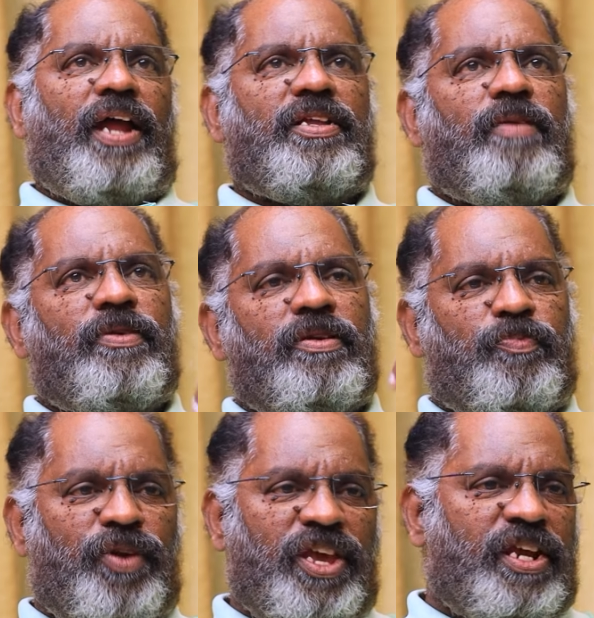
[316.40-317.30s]
அதுக்கப்புறம்
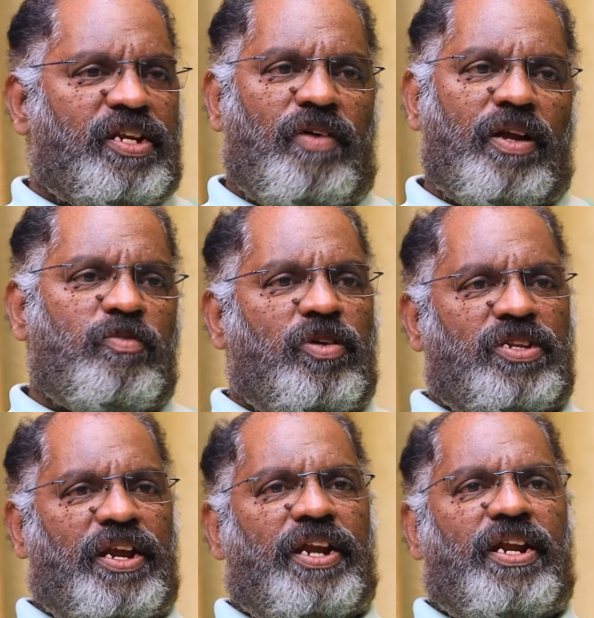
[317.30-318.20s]
எனக்கு பிடுங்கிக்கிட்டு
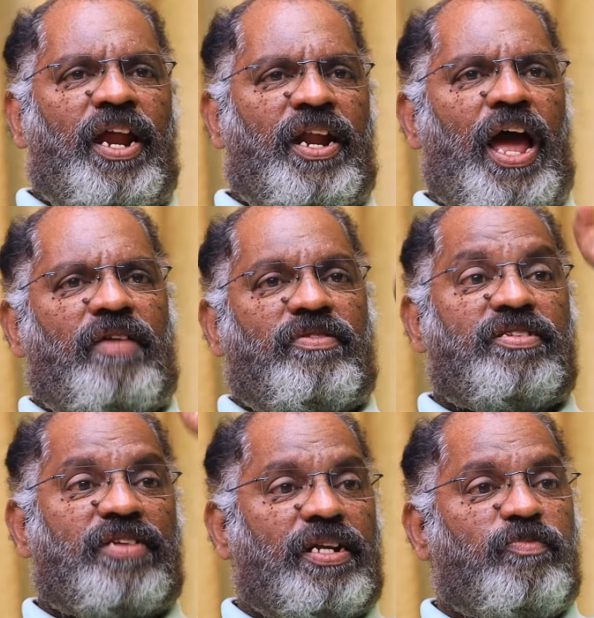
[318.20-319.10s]
வரும்போதுன்னு கேட்டிங்கன்னா நான்
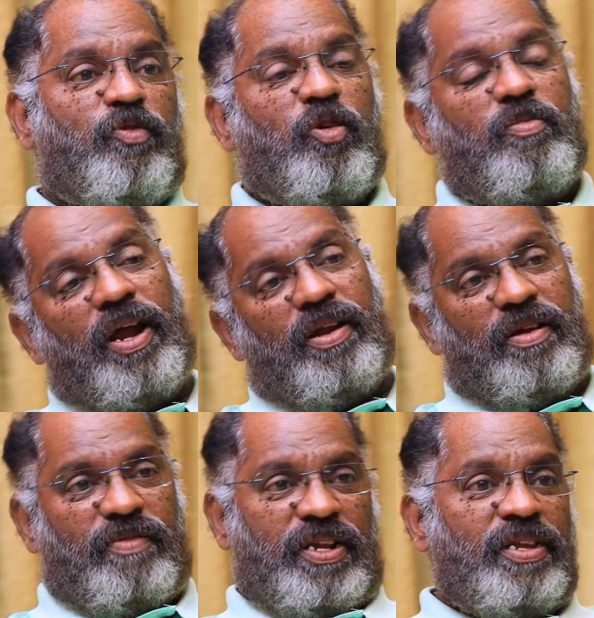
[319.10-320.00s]
வந்து
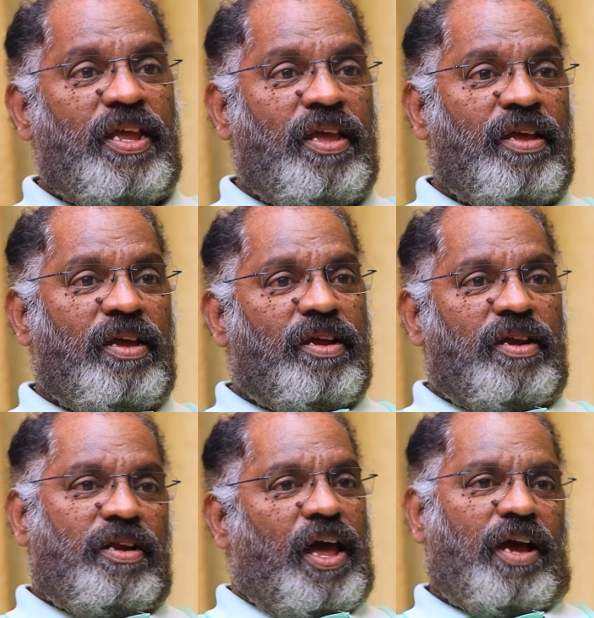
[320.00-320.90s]
சட்டப்பூர்வமாக வந்து
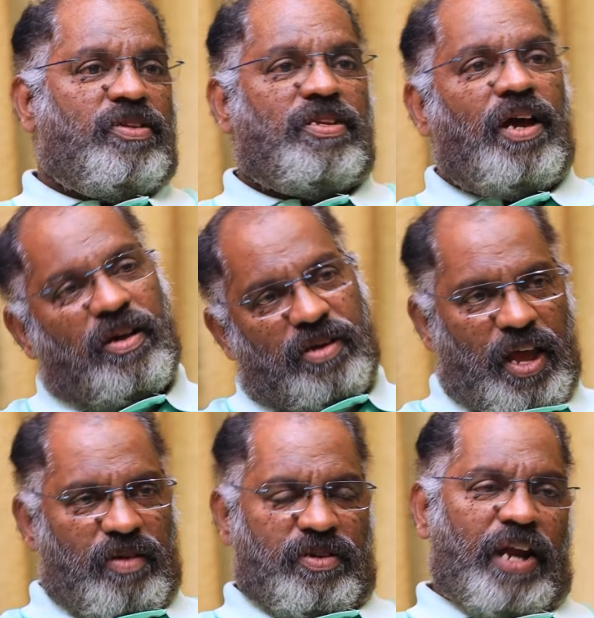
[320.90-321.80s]
நாங்கள் வந்து
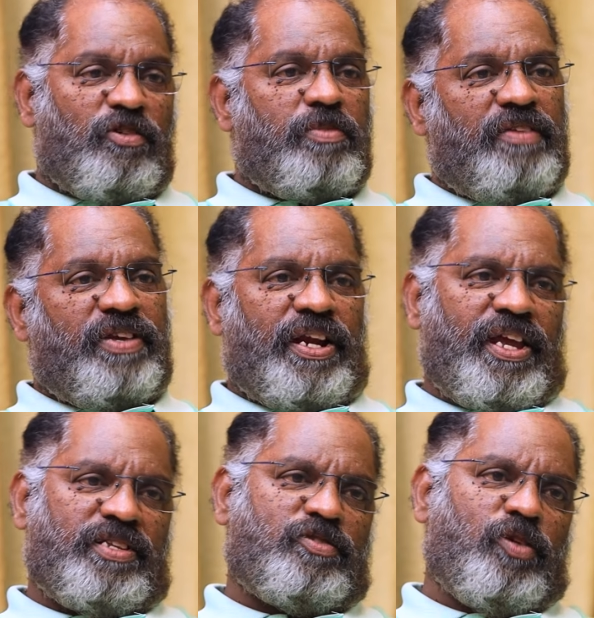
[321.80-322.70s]
நாங்கள் கணவன் மனைவி
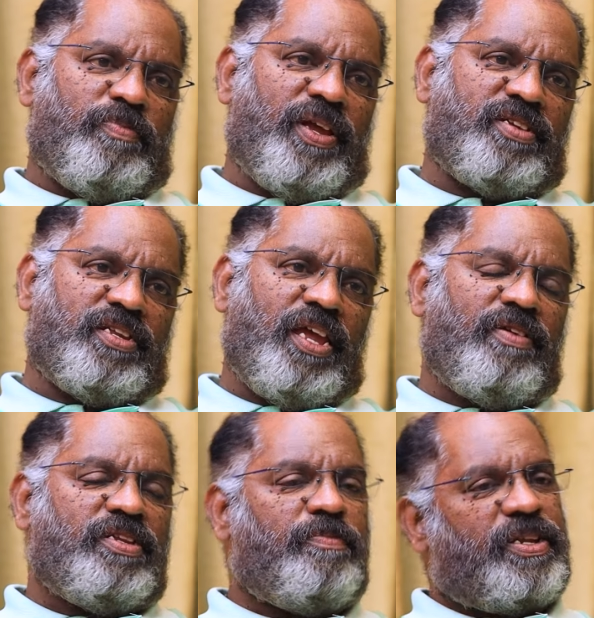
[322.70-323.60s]
கிடையாதுன்னு சொல்லி பேசுகிறதே
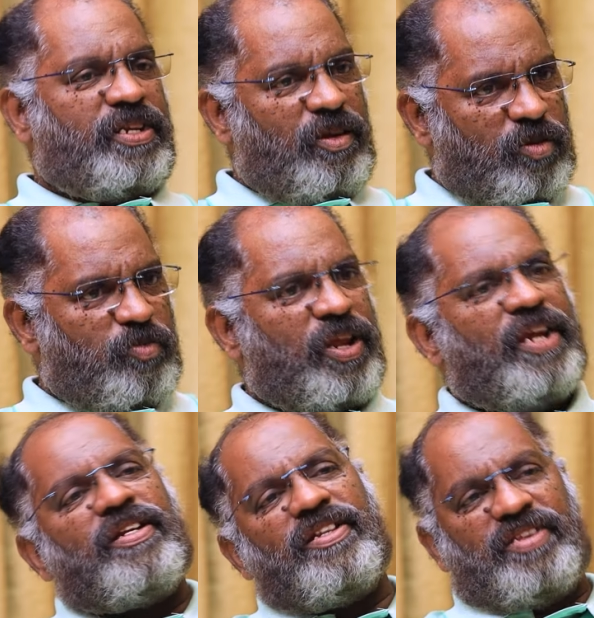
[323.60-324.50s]
வந்து பார்த்திங்கன்னா ஒரு
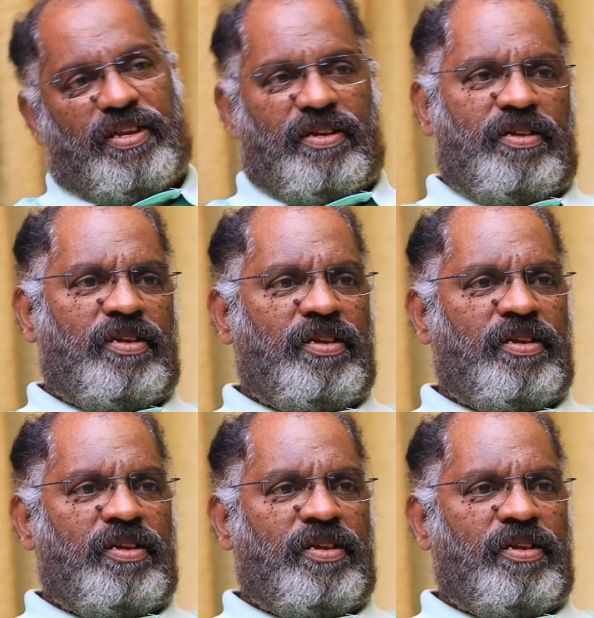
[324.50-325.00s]
முறையற்ற செயல்